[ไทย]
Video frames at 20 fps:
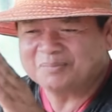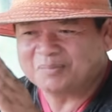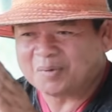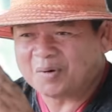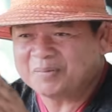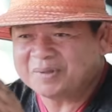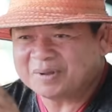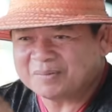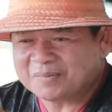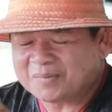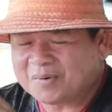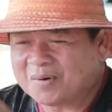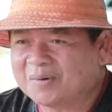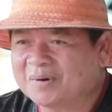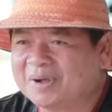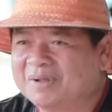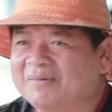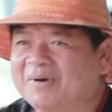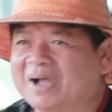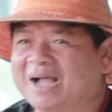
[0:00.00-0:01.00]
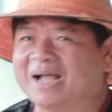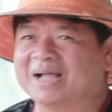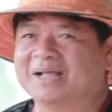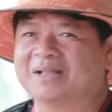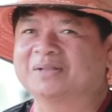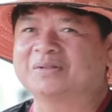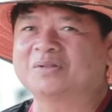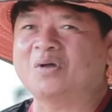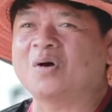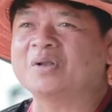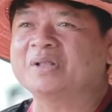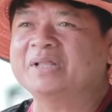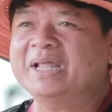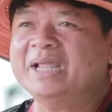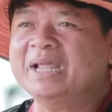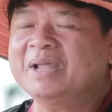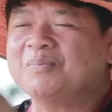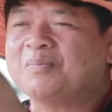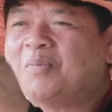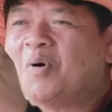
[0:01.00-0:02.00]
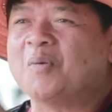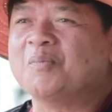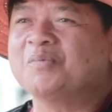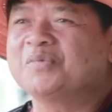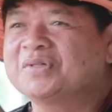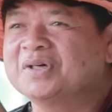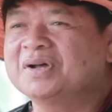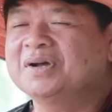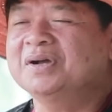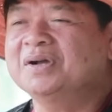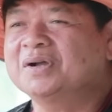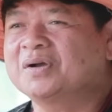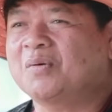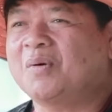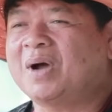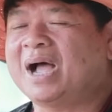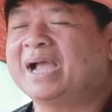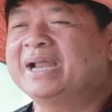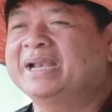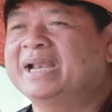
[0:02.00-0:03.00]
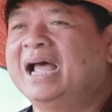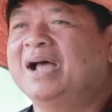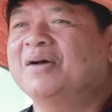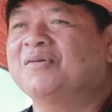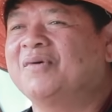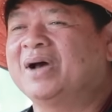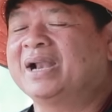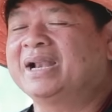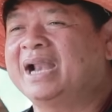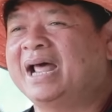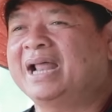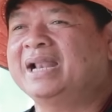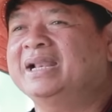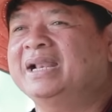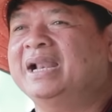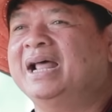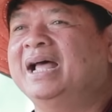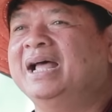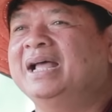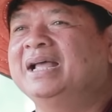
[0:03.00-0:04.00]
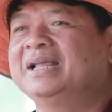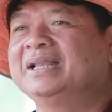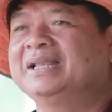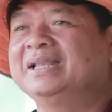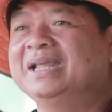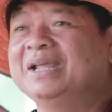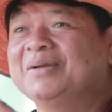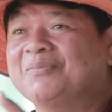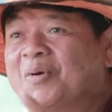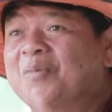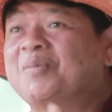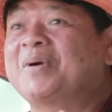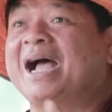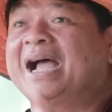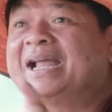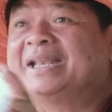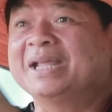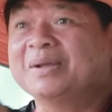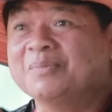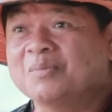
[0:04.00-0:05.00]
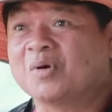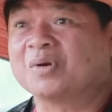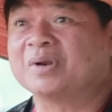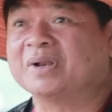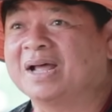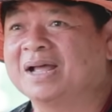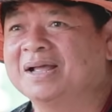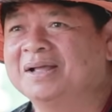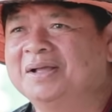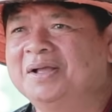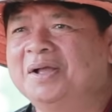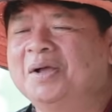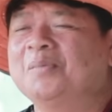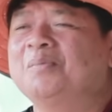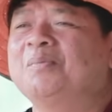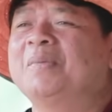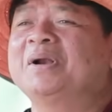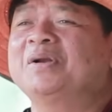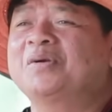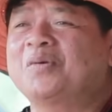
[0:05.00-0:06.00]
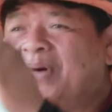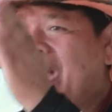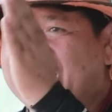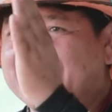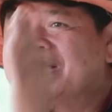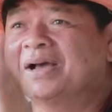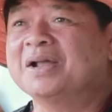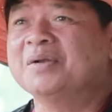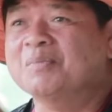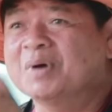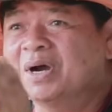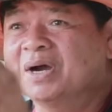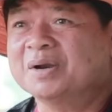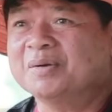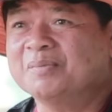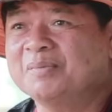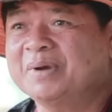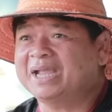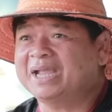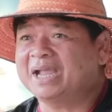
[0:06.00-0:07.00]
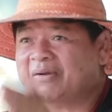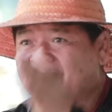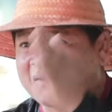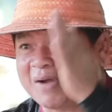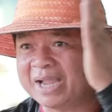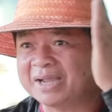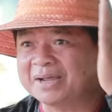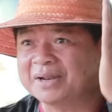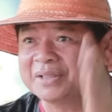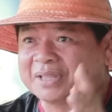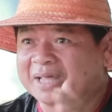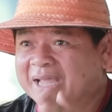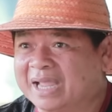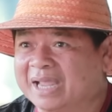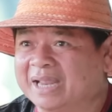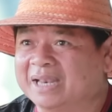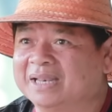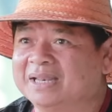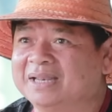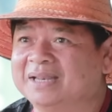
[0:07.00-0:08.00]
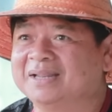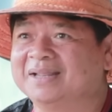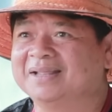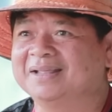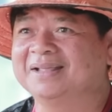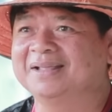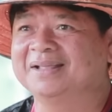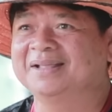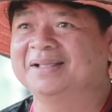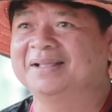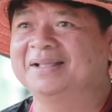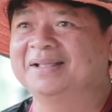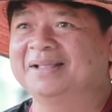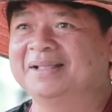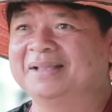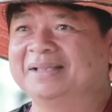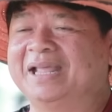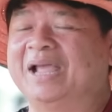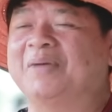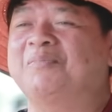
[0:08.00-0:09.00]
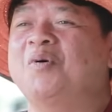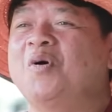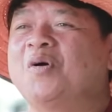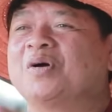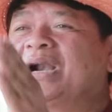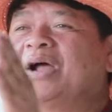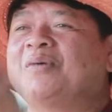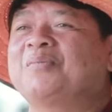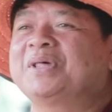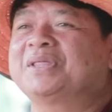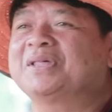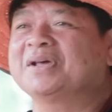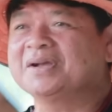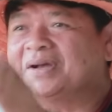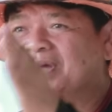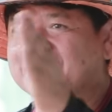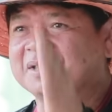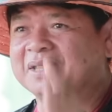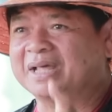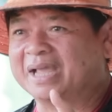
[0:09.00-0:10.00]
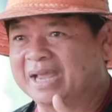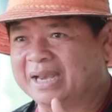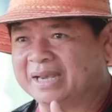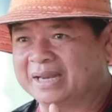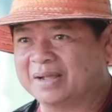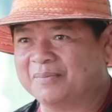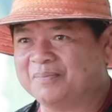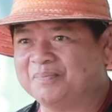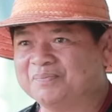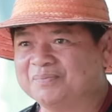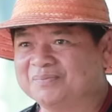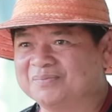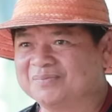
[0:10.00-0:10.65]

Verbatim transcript: ผมจะบอกให้ว่าตอนที่ผมซื้อควายณวันนั้นนะที่ผมขายทิ้งหมดนะมันควายเงินหมื่นใช่ควายเงินแสนแต่พวกเราไปซื้อเงินแสนครับ